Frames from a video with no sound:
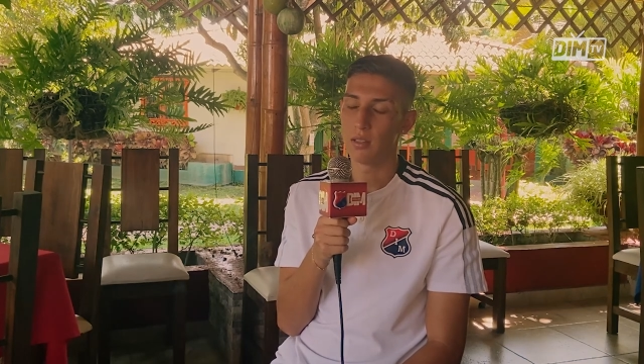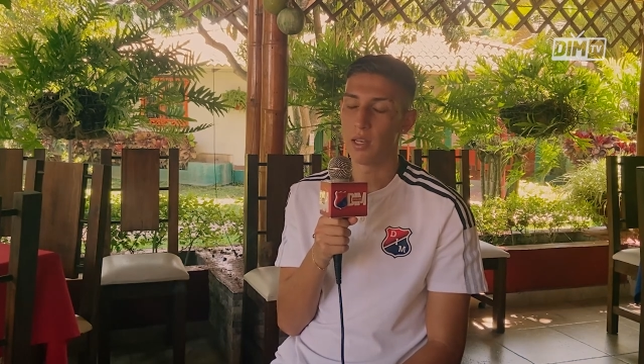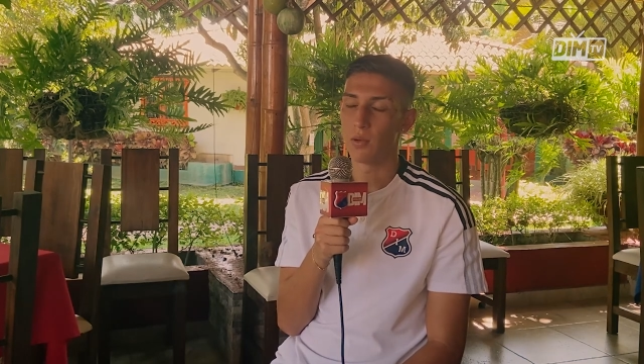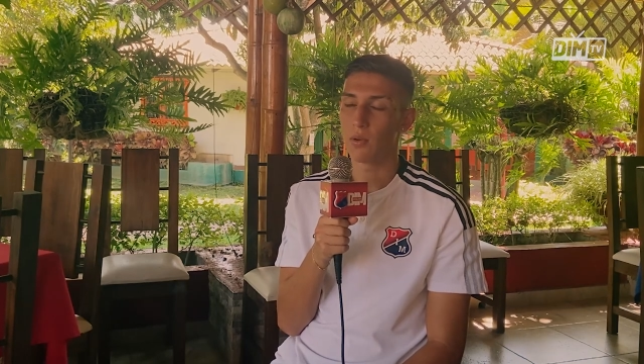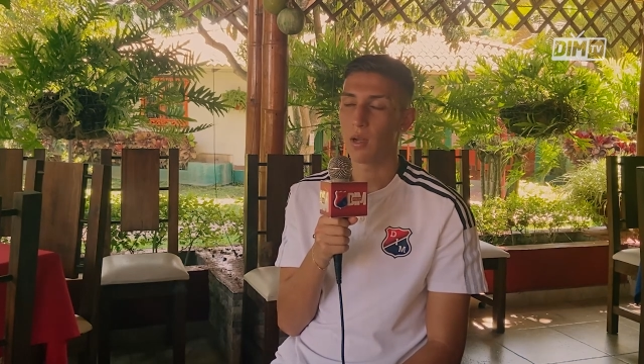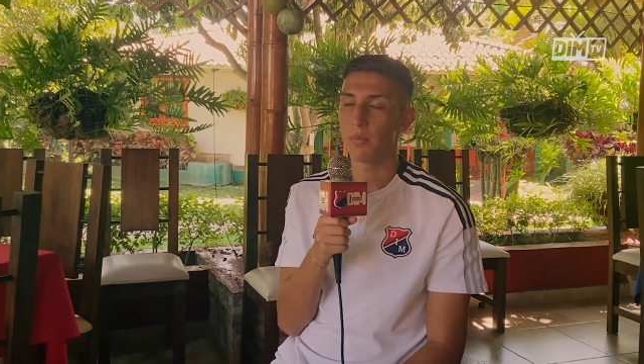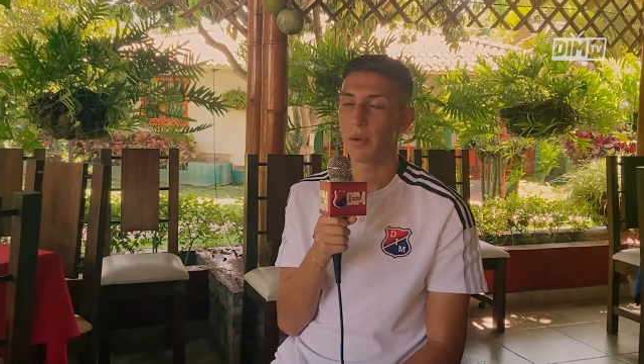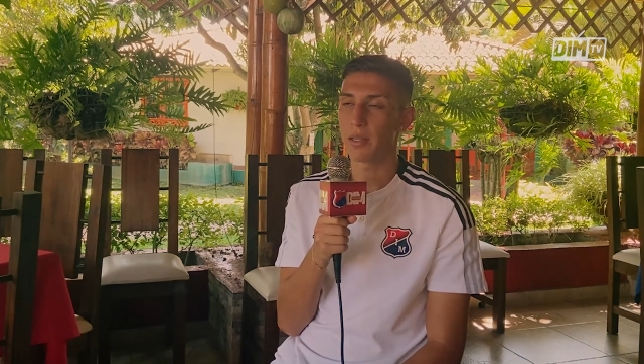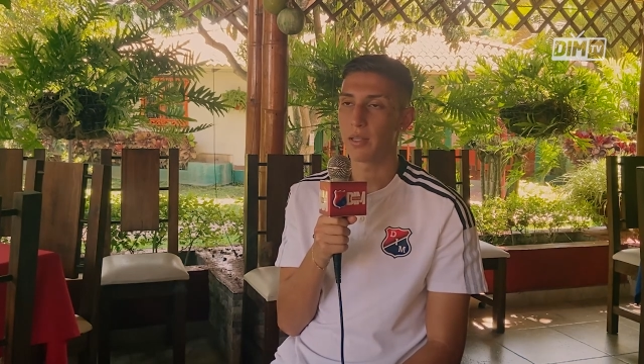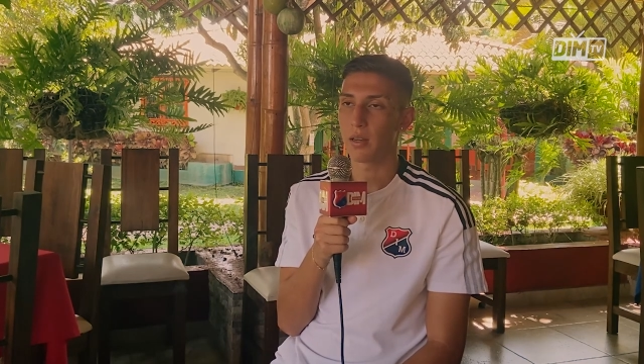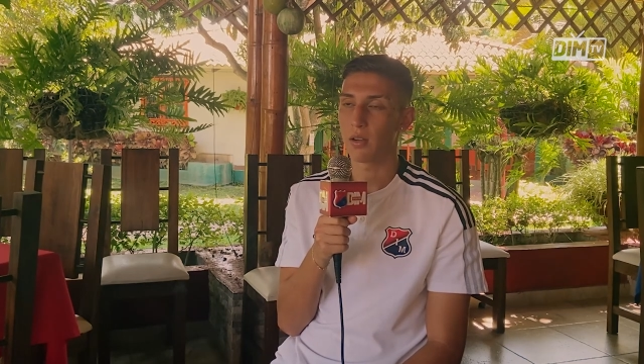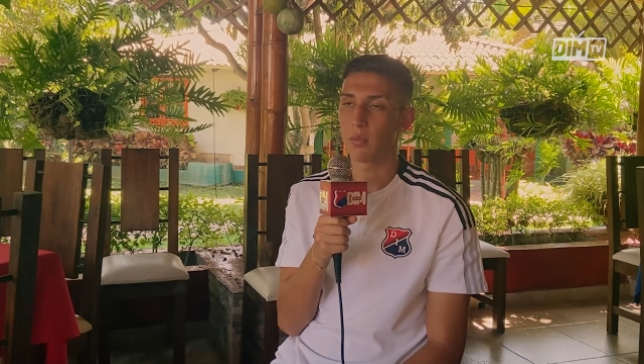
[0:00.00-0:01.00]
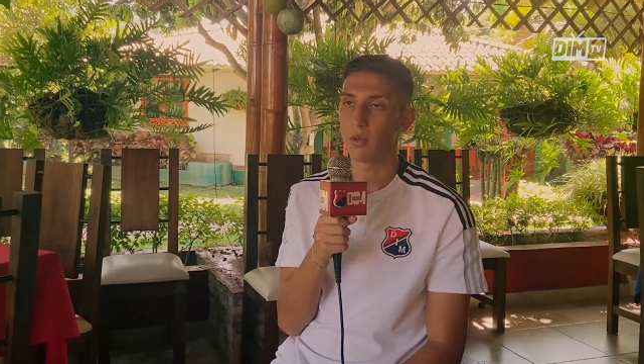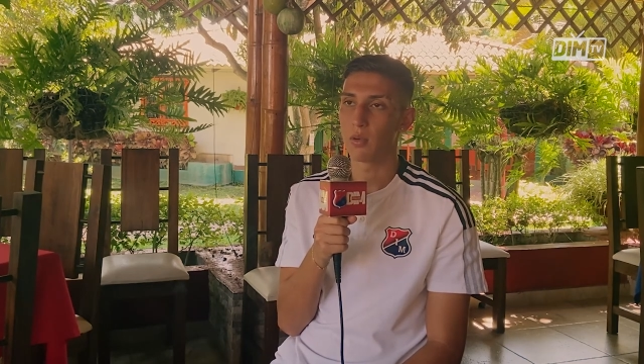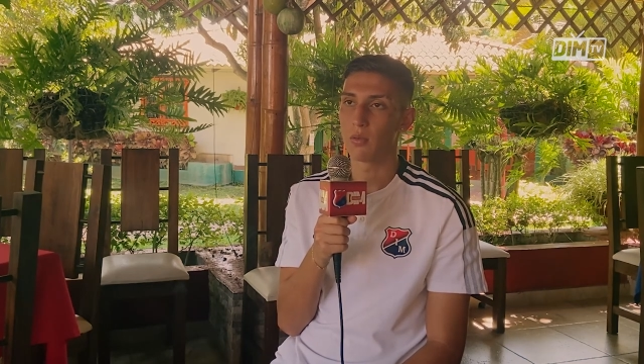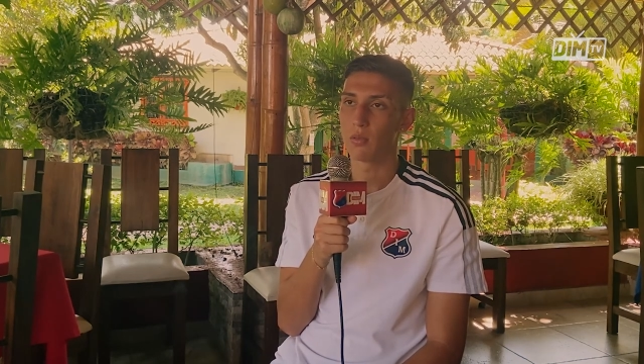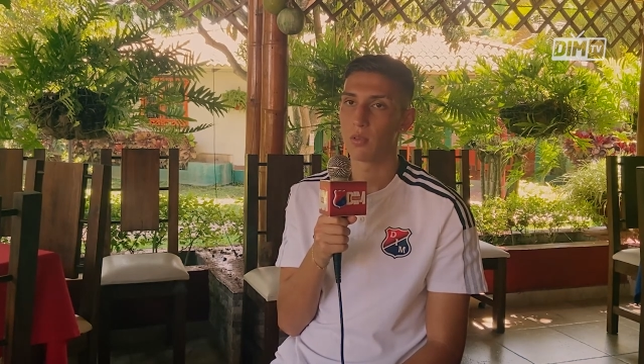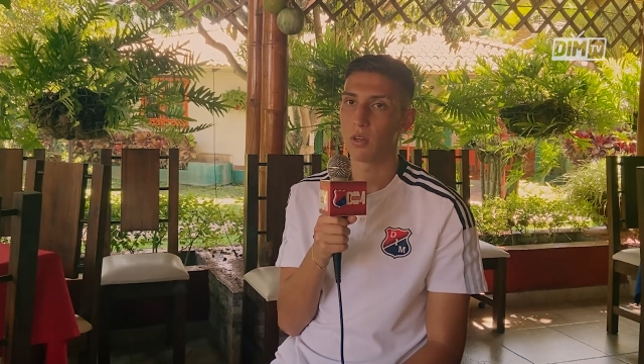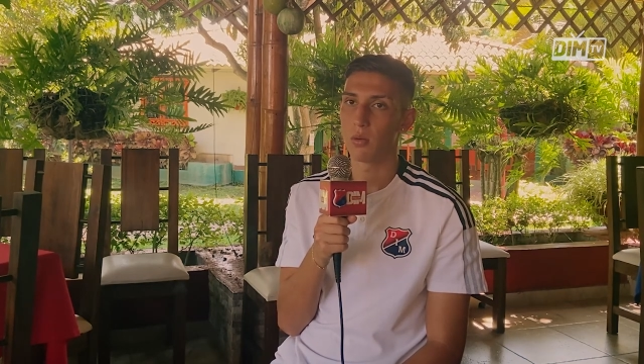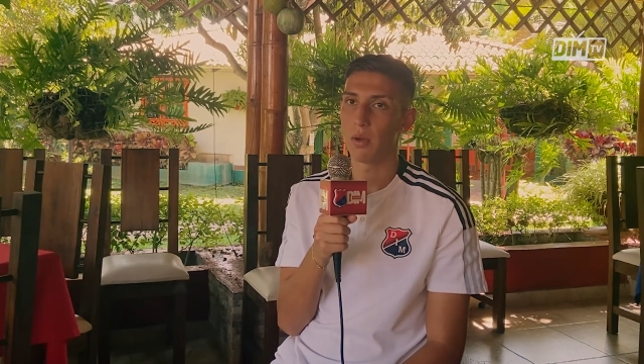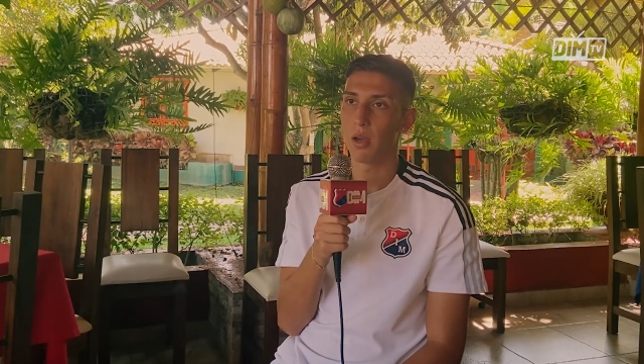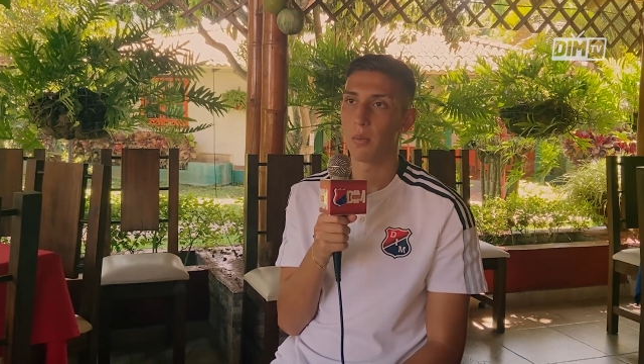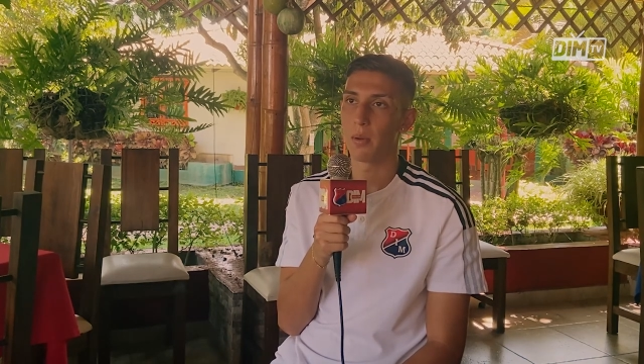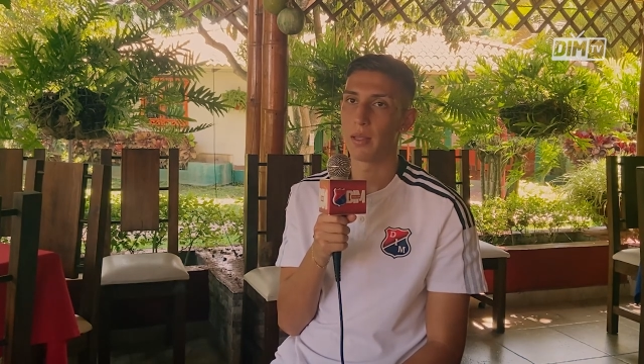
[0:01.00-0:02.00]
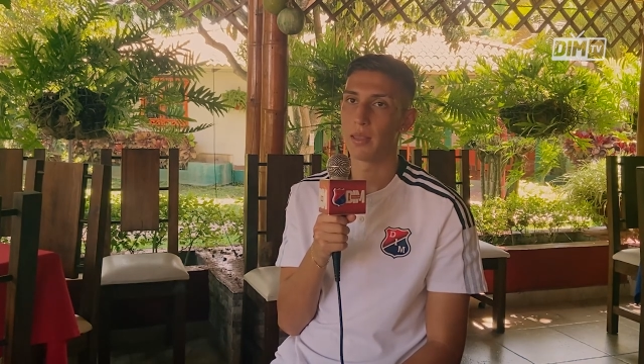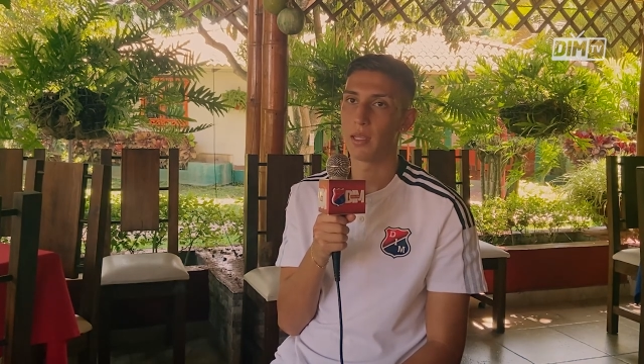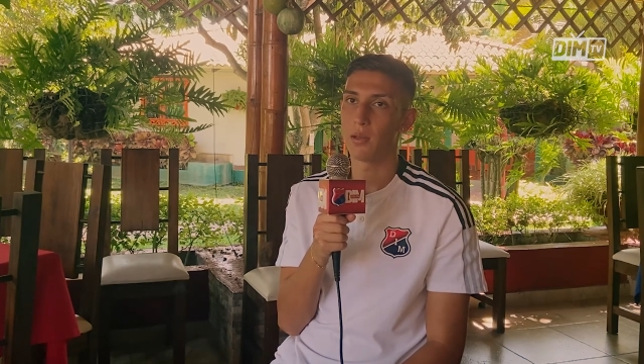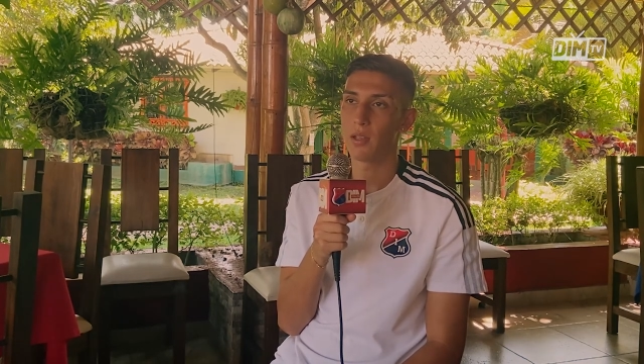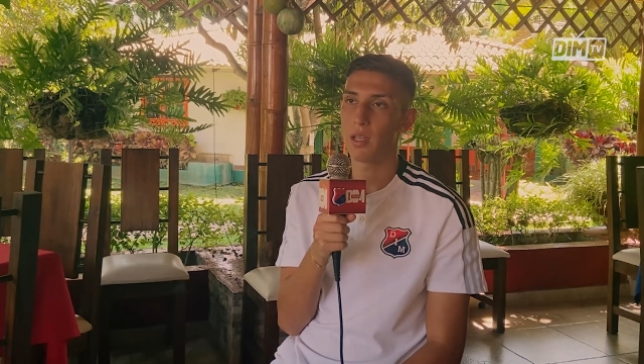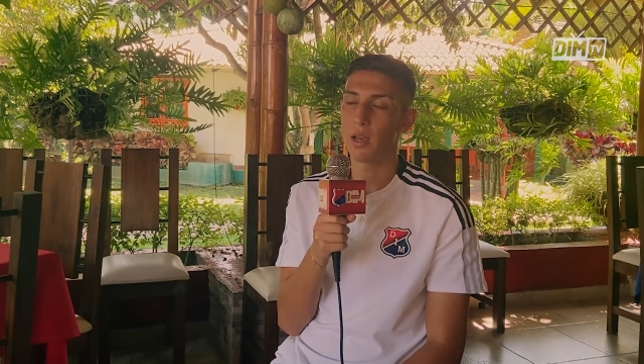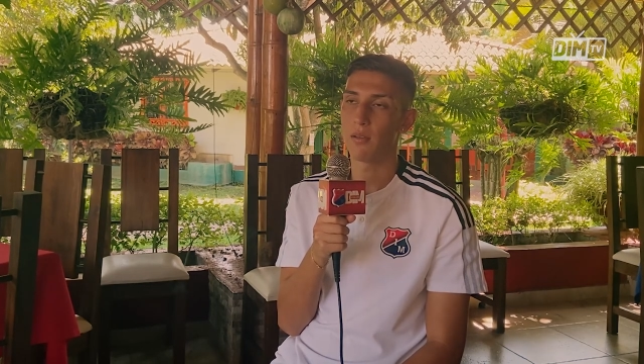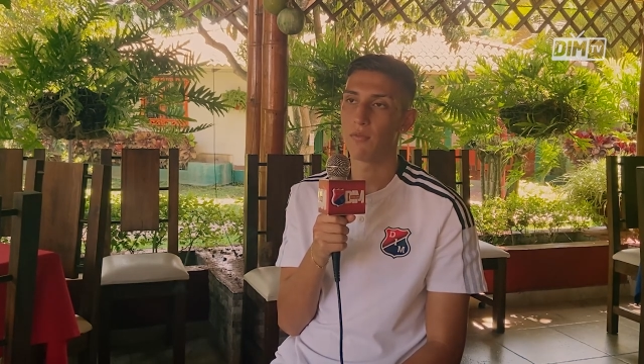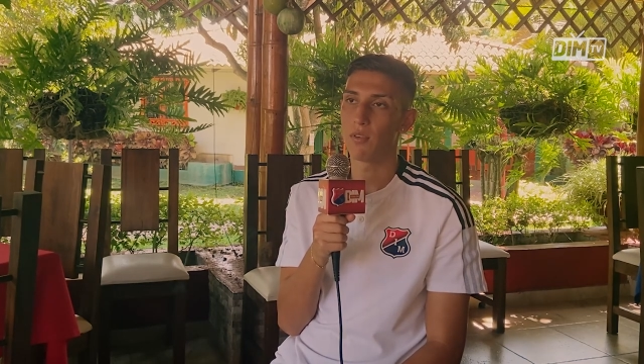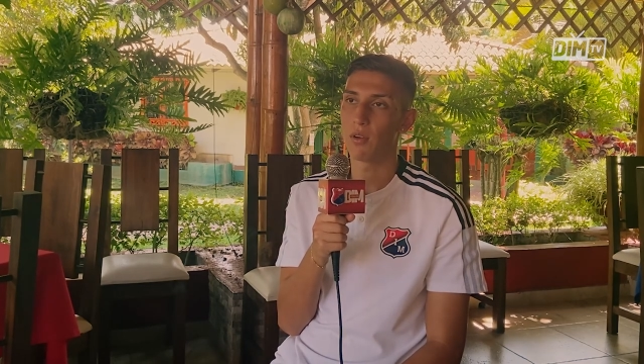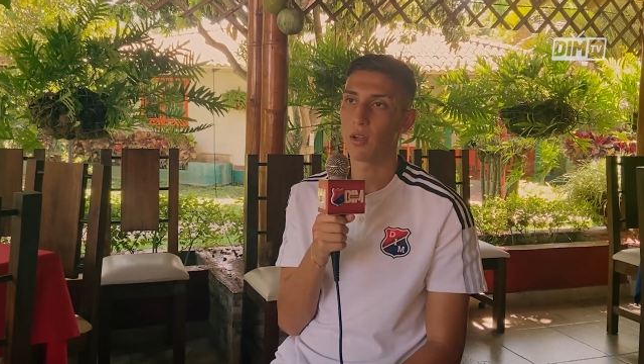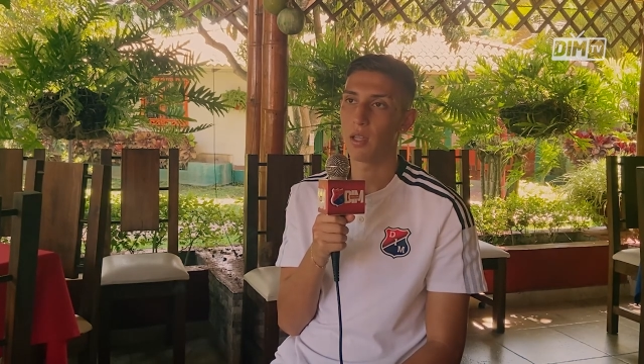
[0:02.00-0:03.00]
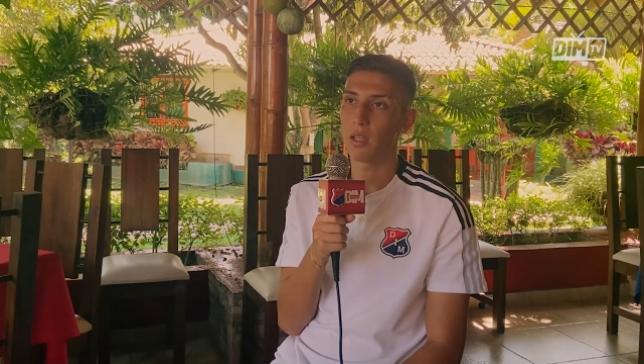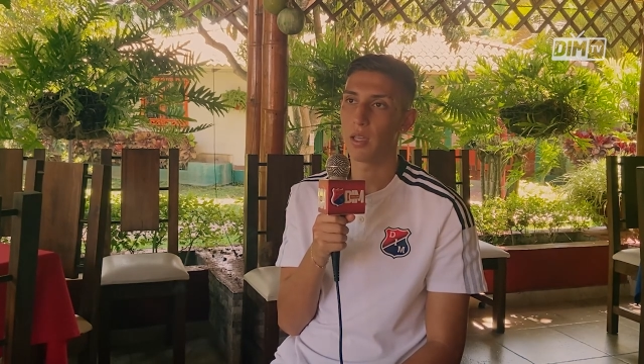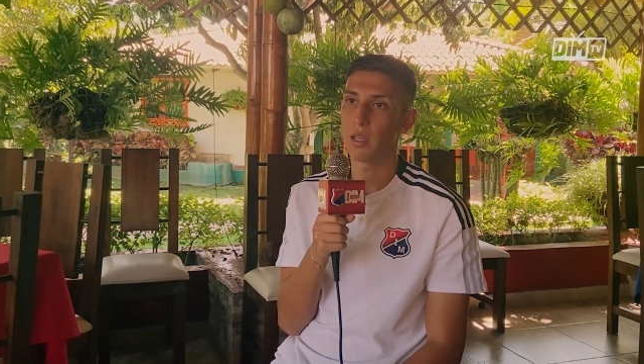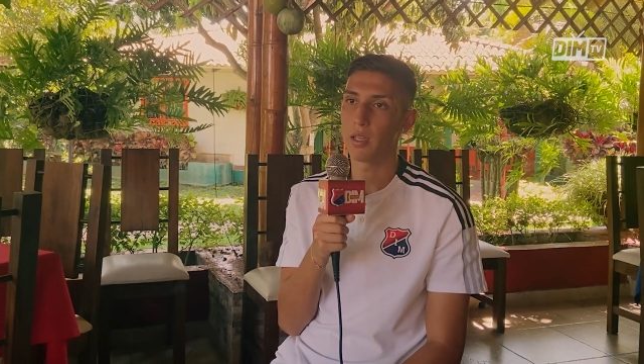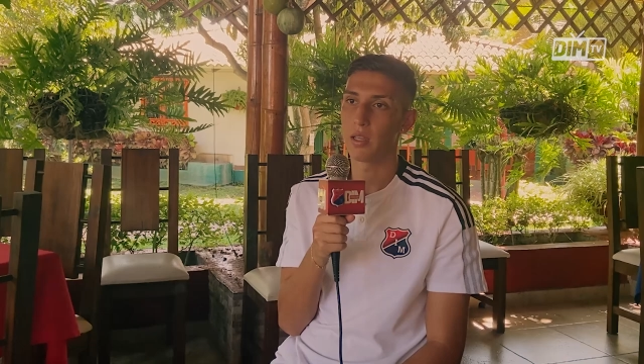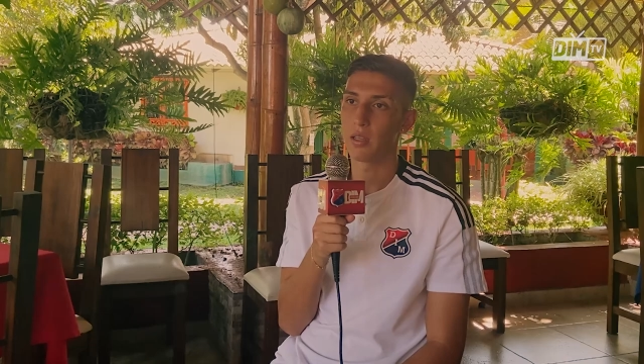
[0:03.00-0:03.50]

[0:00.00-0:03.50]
nunca perder como, el objetivo y el enfoque